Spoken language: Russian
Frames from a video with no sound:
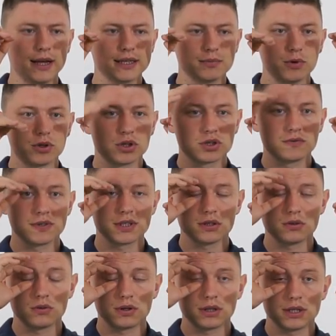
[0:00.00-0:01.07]
Смотришь
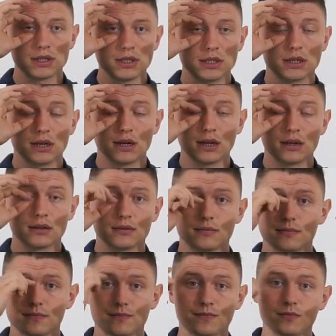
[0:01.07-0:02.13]
высоту относительно
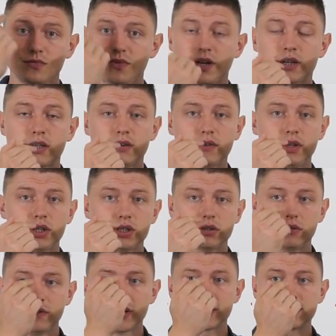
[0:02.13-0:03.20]
верхнего и
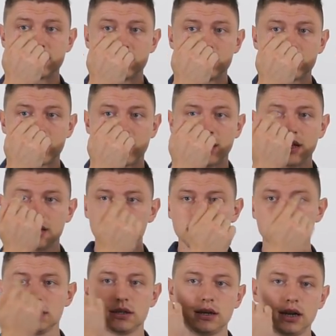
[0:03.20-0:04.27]
нижнего века зрачка и
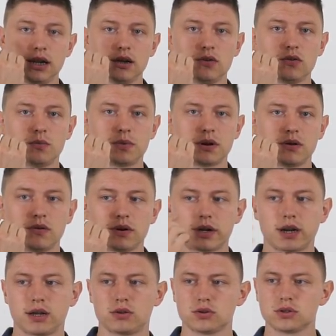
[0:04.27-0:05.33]
относительно левого правого
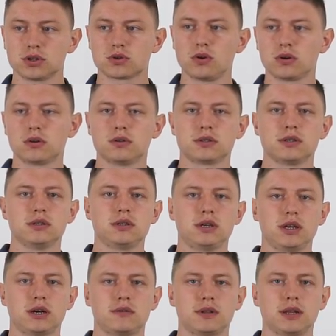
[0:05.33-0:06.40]
края, то есть насколько он
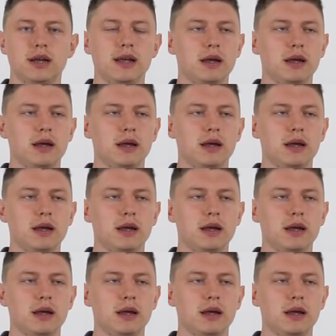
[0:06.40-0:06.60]
центрирован.